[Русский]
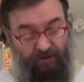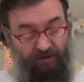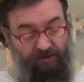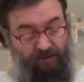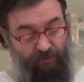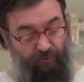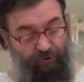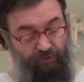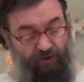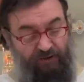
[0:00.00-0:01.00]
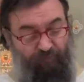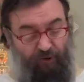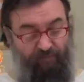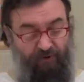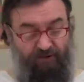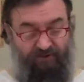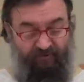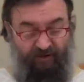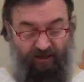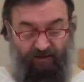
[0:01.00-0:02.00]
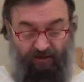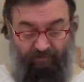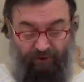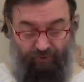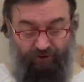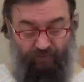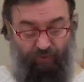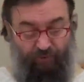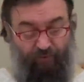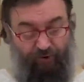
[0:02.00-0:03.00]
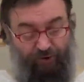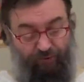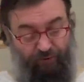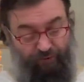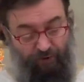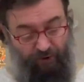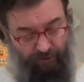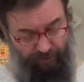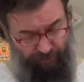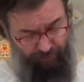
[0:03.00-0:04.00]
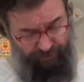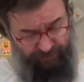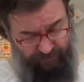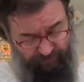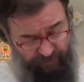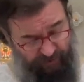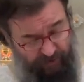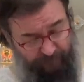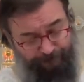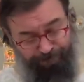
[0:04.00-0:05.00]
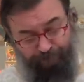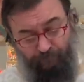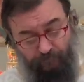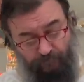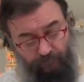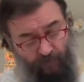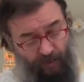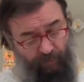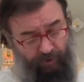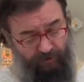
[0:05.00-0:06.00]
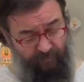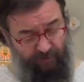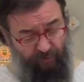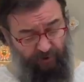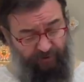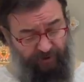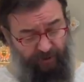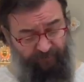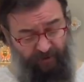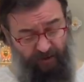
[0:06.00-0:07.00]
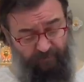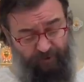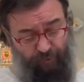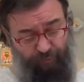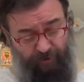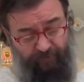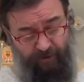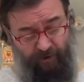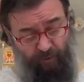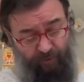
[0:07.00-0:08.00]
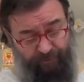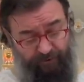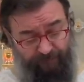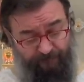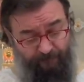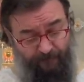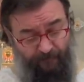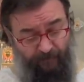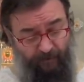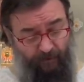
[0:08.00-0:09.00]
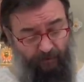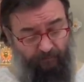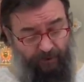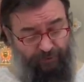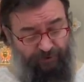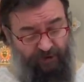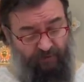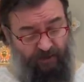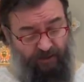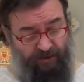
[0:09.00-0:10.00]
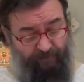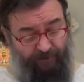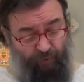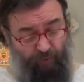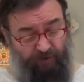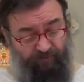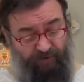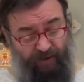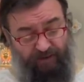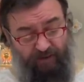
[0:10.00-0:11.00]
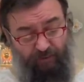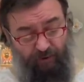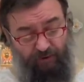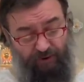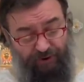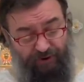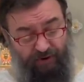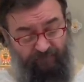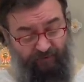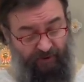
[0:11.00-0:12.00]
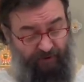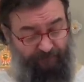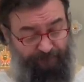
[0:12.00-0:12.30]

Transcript: За то, что Господь был свидетелем между тобою и женою, юности твоей, против которой ты поступил вероломно, между тем, как она подруга твоя и законная жена твоя.